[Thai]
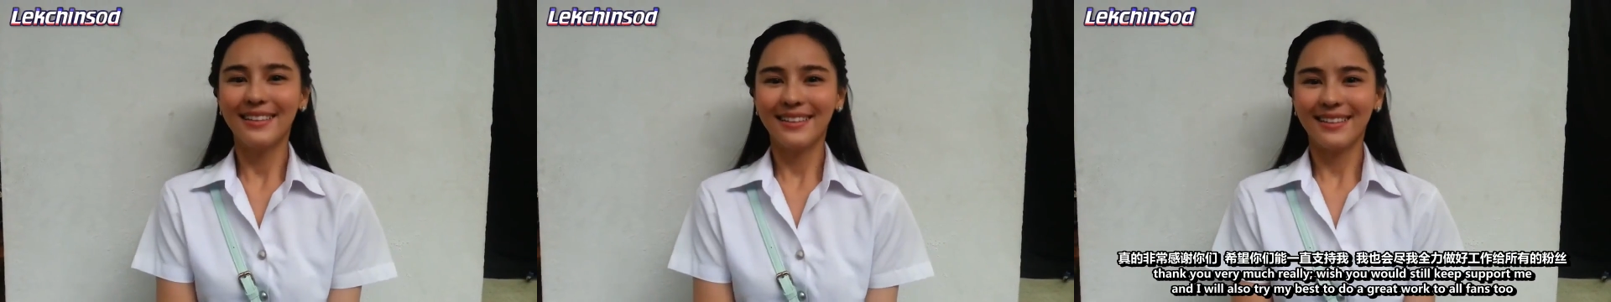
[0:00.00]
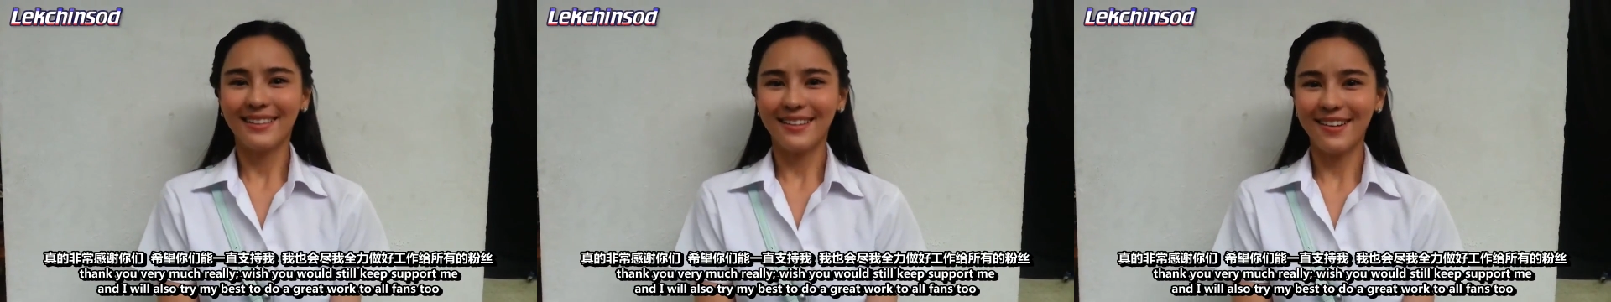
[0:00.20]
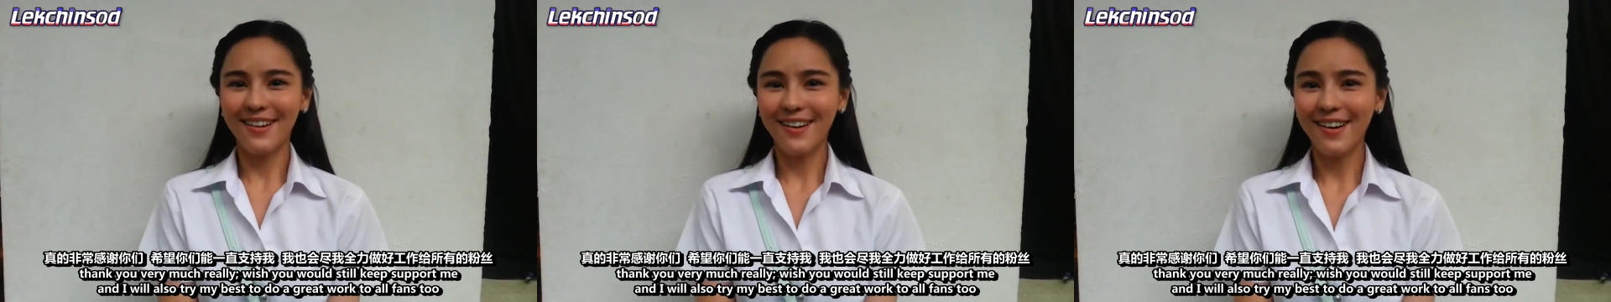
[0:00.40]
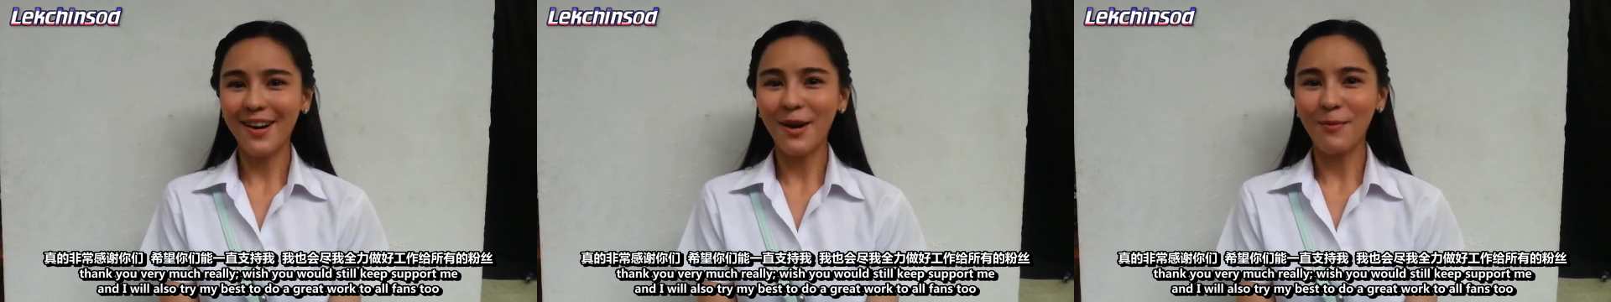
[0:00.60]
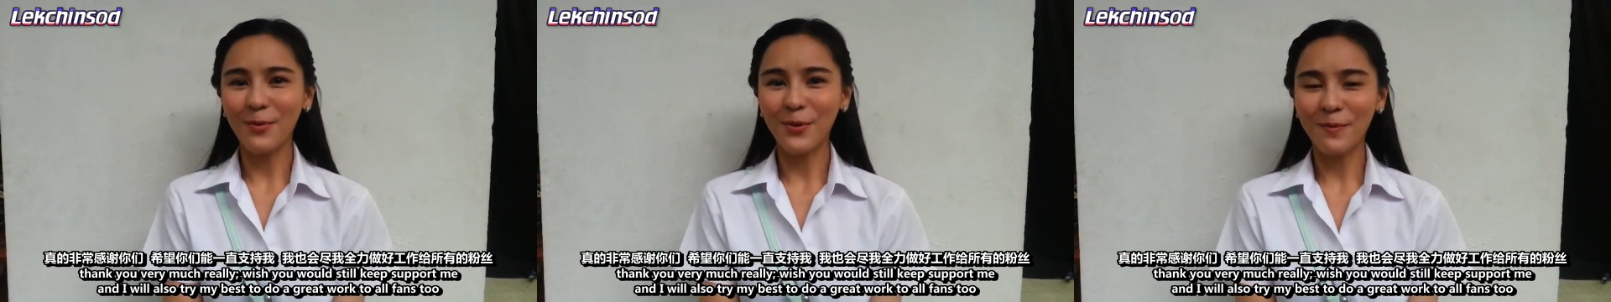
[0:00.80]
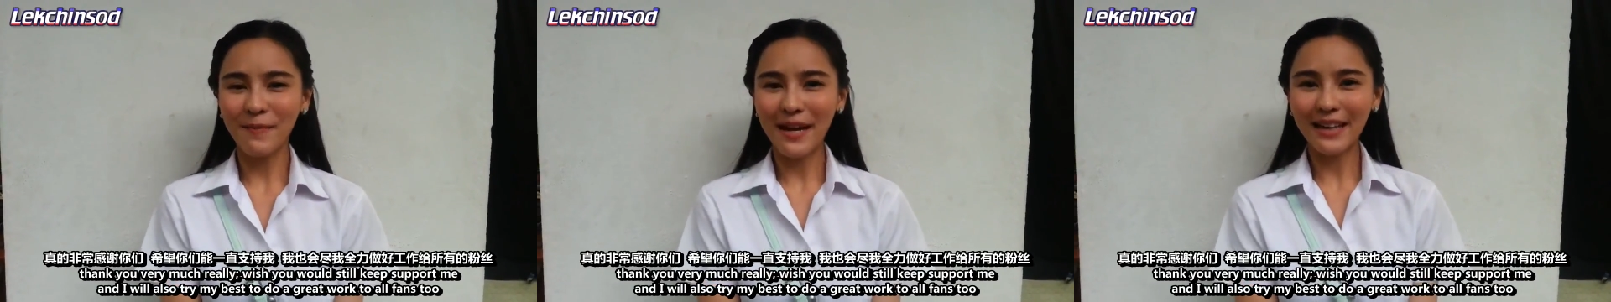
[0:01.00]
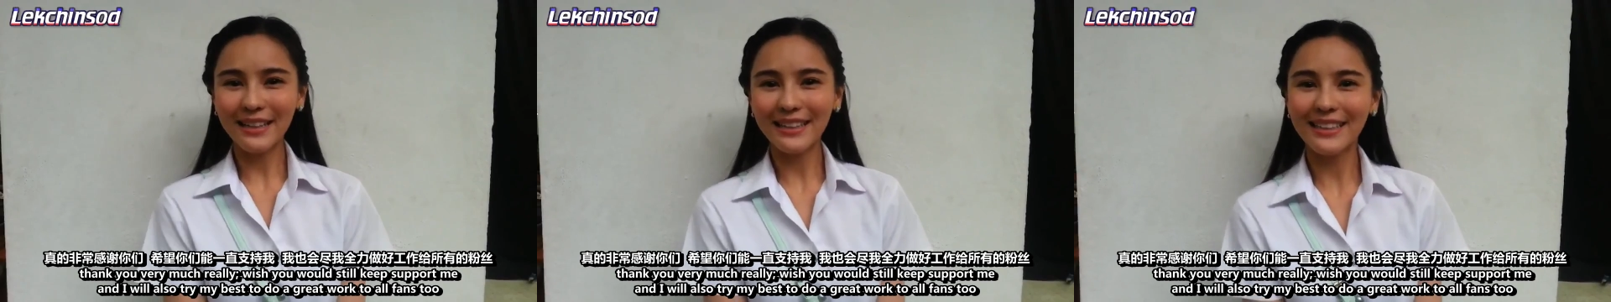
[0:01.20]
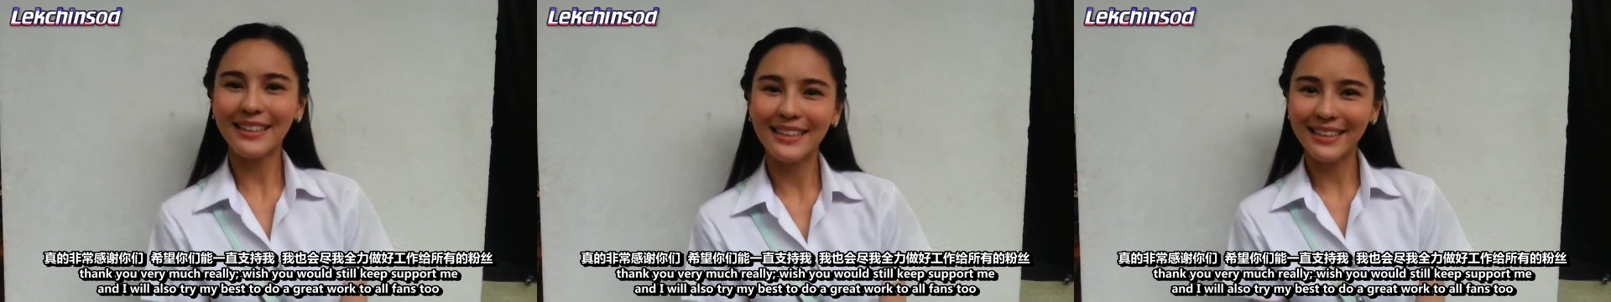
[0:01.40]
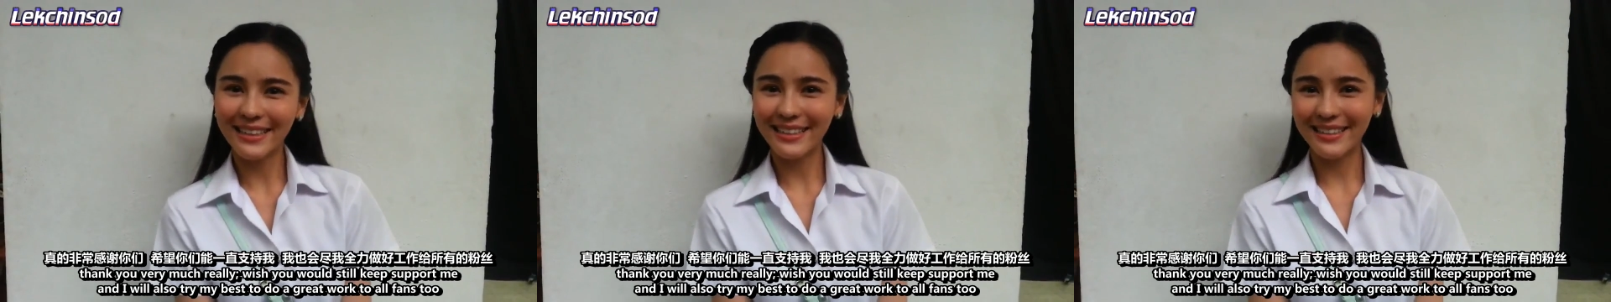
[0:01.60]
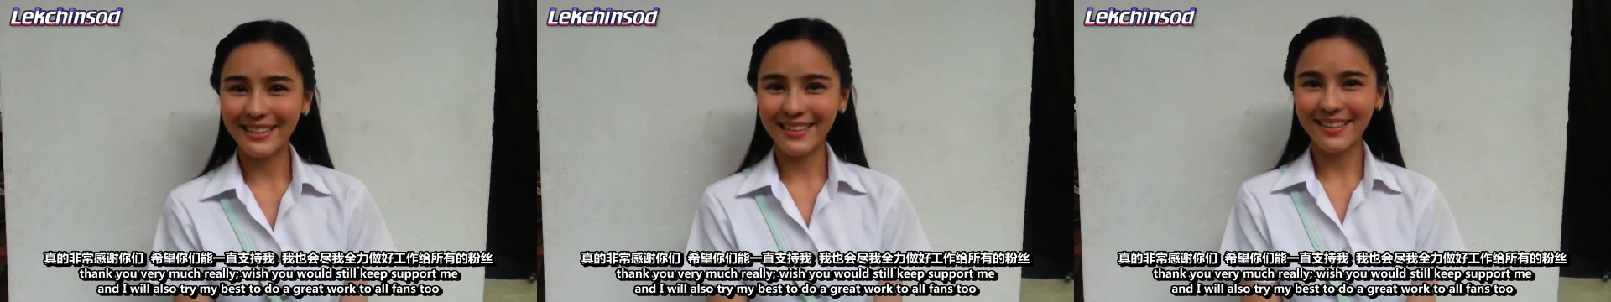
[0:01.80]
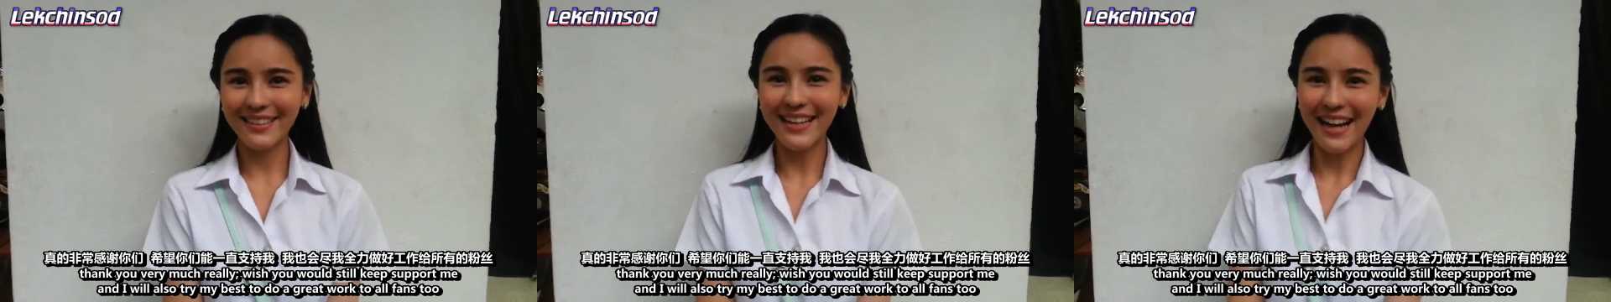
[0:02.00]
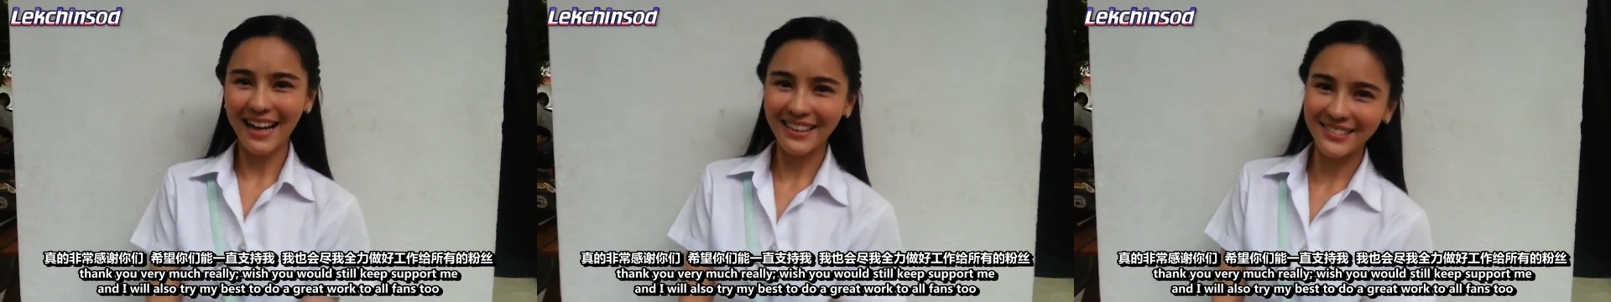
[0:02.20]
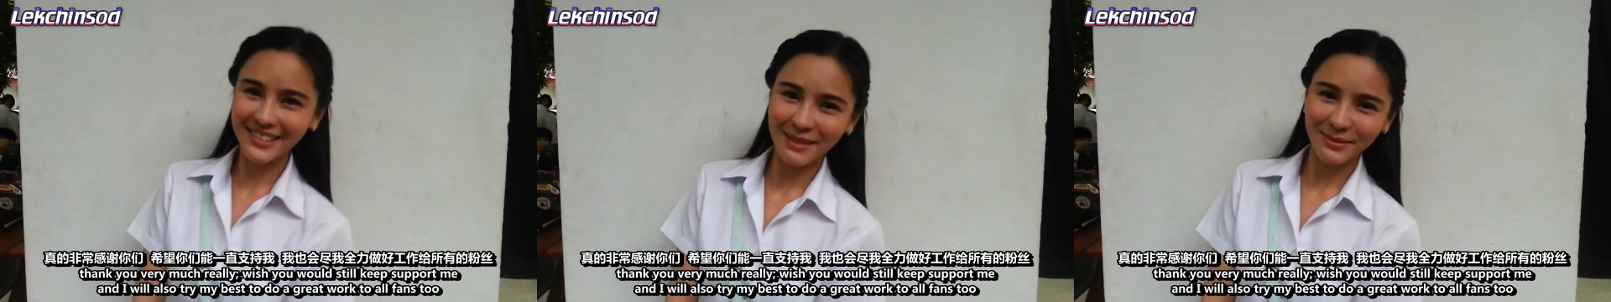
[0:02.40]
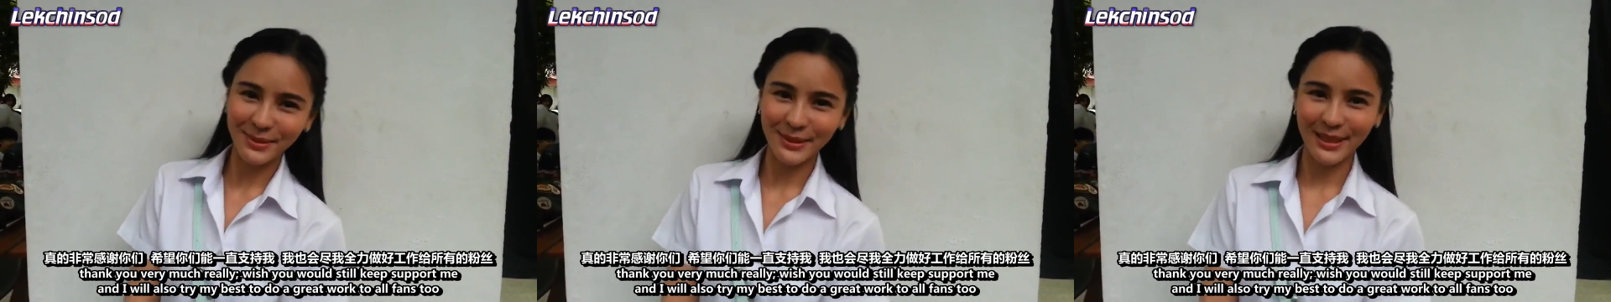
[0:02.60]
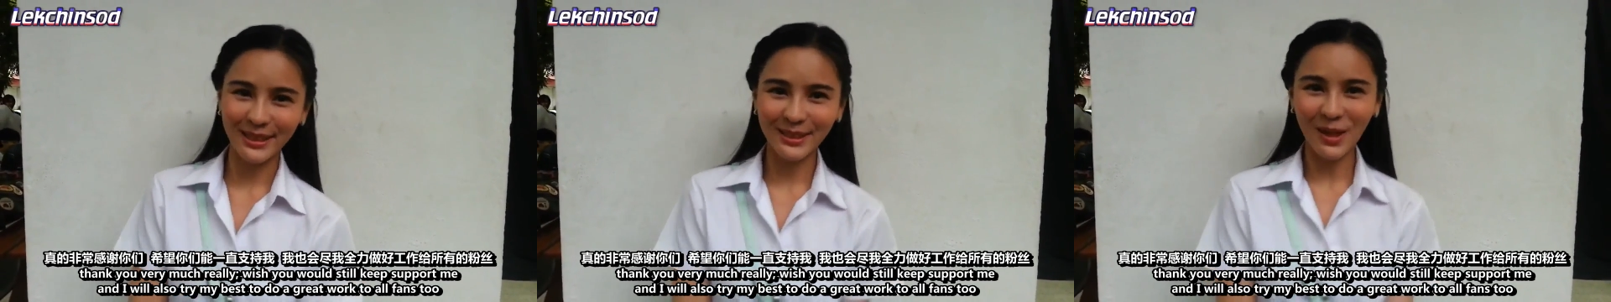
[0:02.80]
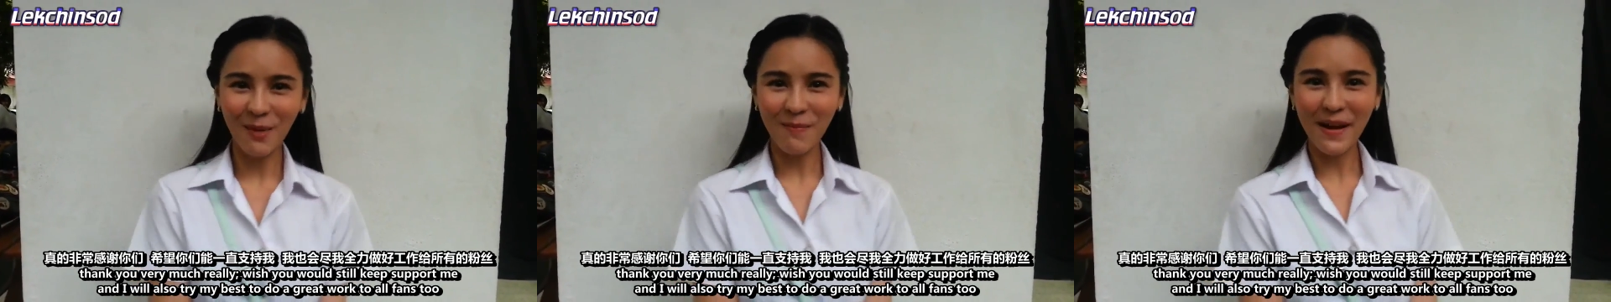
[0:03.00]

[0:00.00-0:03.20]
ก็ขอบคุณมากเลยก็อยากให้สนับสนุนกันต่อไป